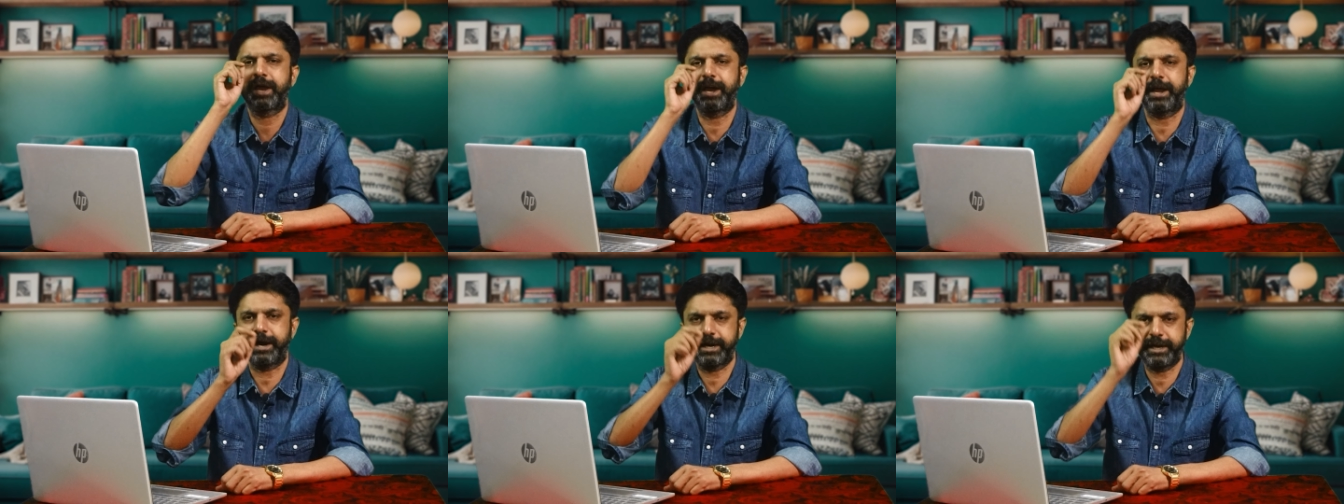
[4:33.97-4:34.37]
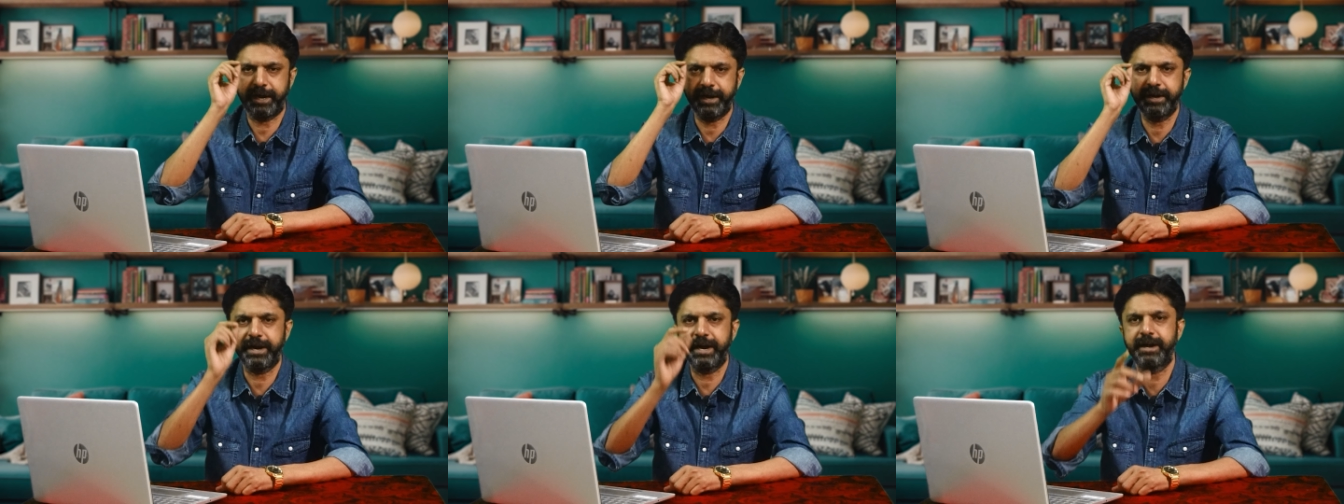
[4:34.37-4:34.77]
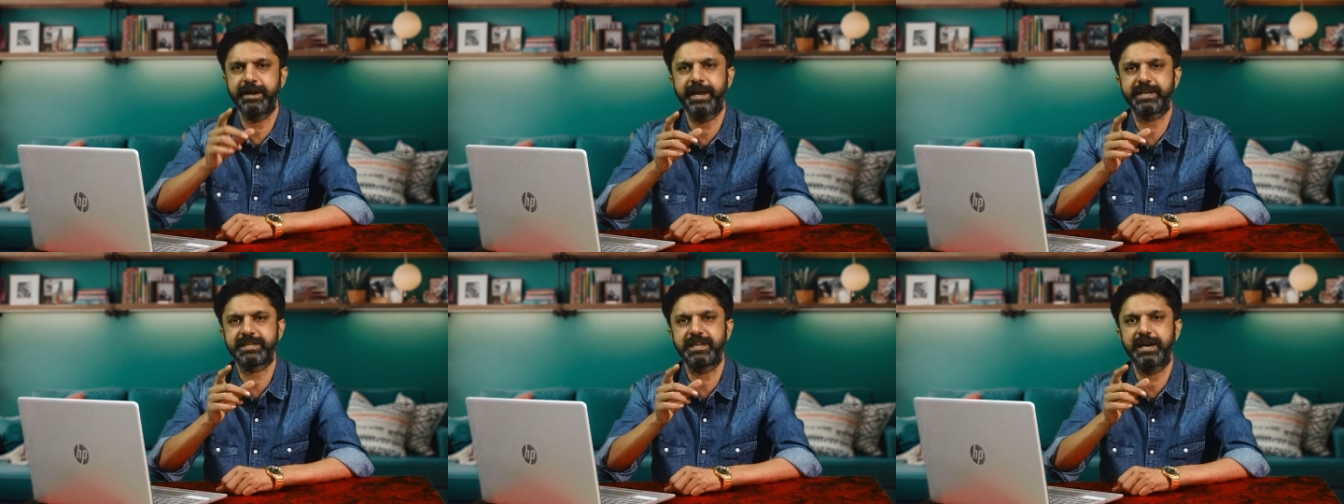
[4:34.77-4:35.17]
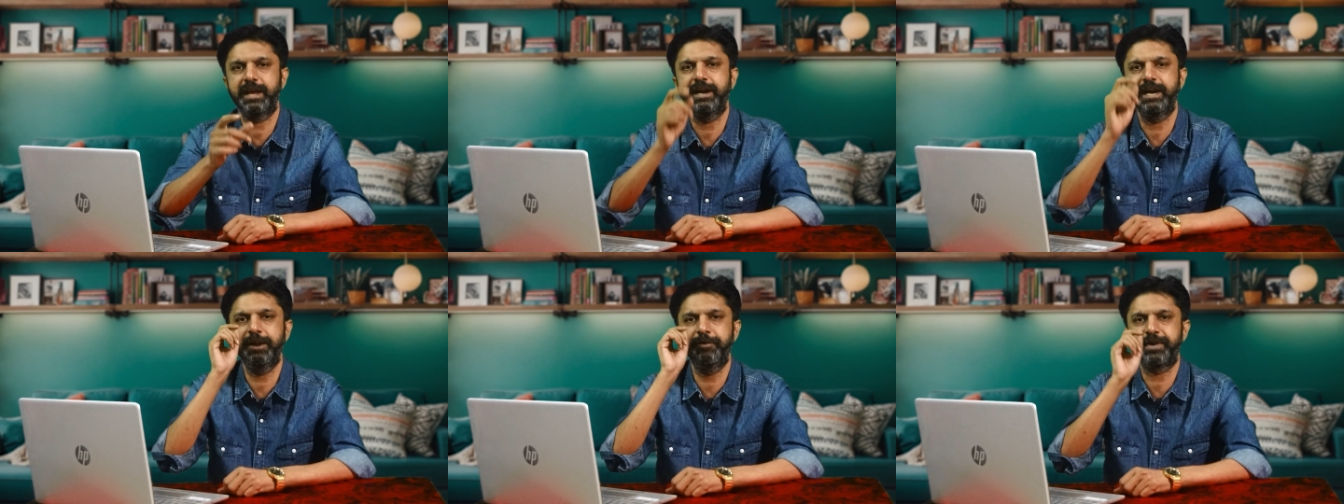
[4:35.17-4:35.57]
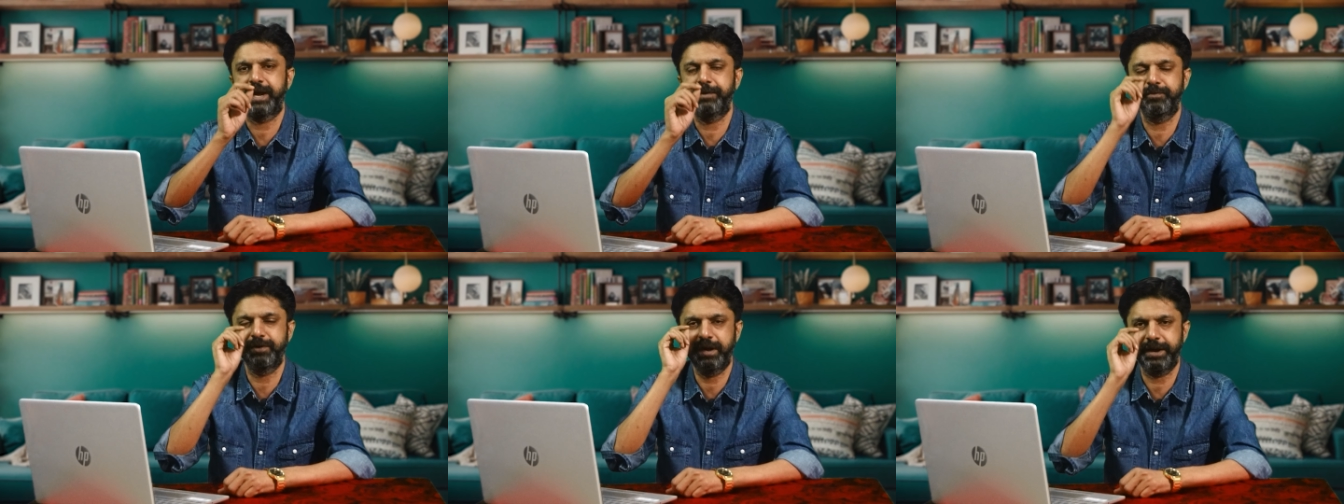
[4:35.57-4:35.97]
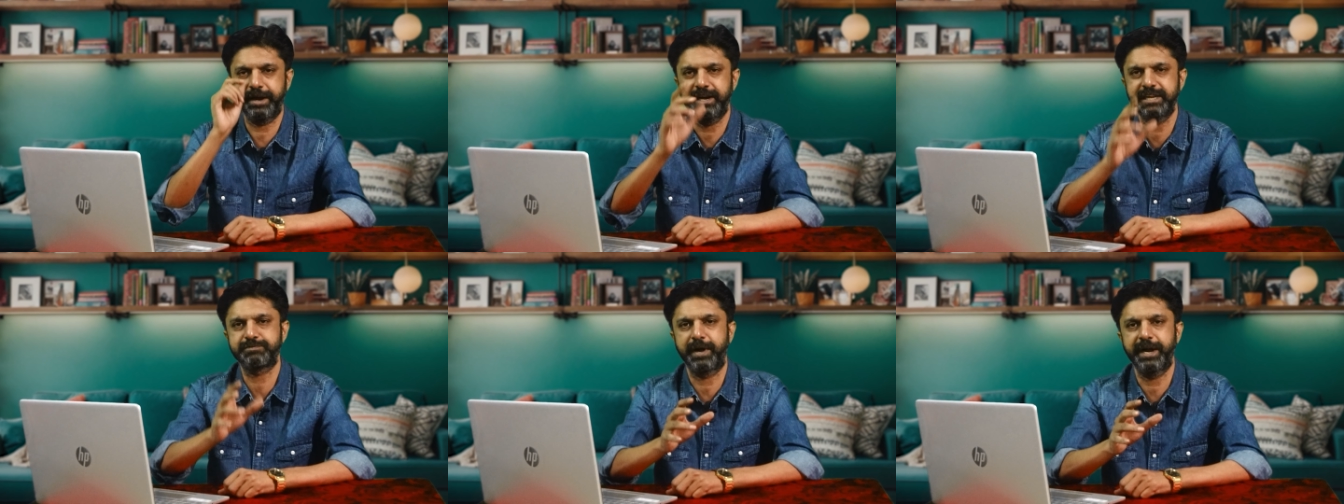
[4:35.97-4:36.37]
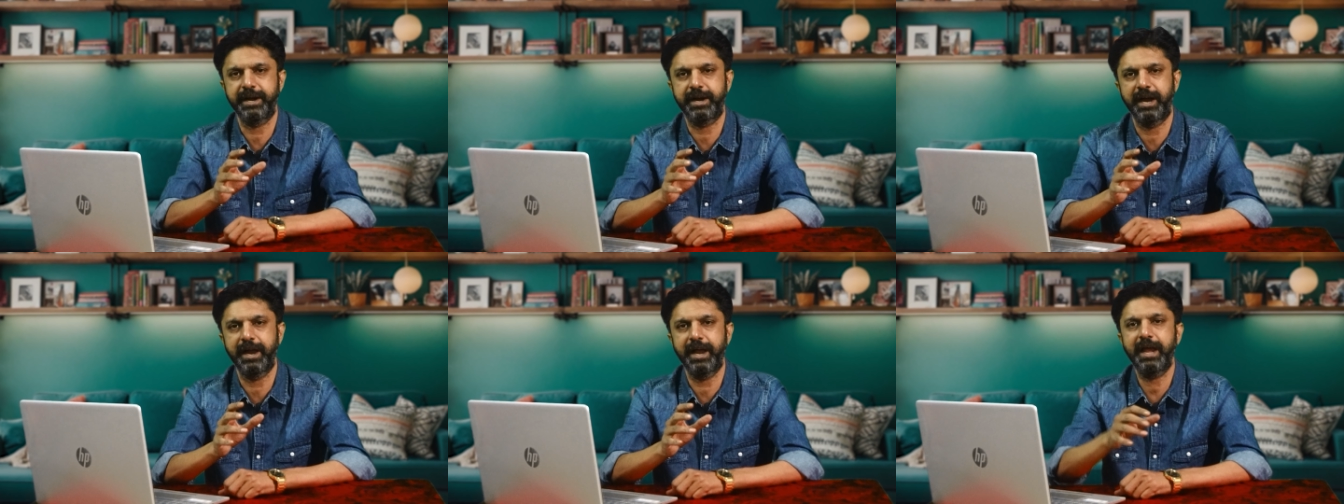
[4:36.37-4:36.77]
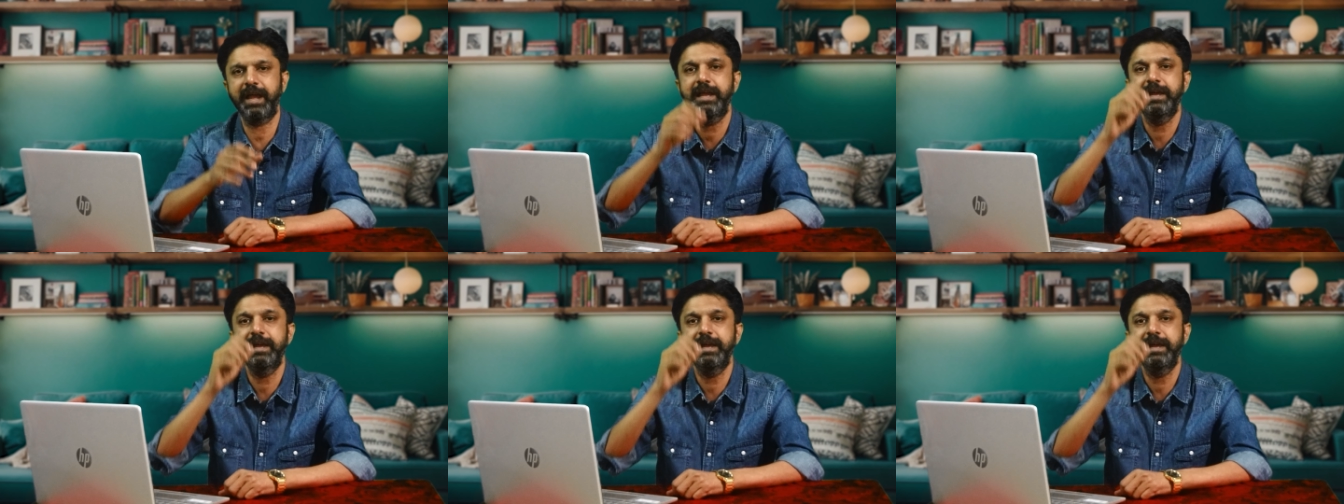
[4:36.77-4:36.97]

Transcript: கரெக்டான நேரத்தில் லீவ் டைமுக்குள்ள ரிலீஸ் பண்ணியிருக்காங்க